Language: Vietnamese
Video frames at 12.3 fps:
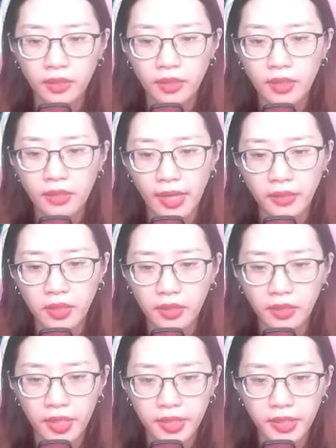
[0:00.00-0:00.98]
tất cả
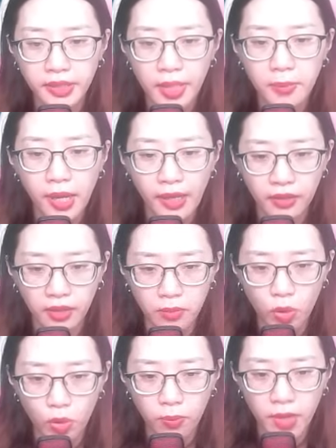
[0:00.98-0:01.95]
thần khí xếp hàng ở
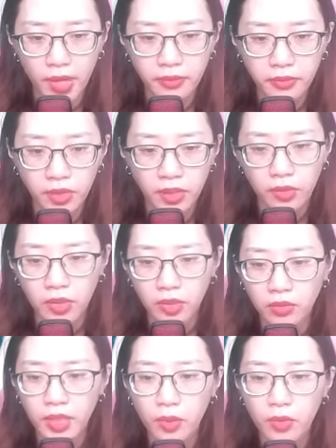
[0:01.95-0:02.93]
một bên,
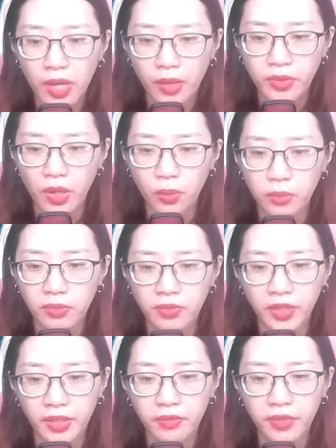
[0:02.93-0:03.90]
thưởng theo lao động,
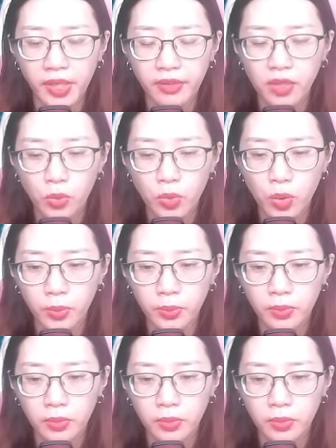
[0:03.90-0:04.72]
vĩnh viễn không hụt.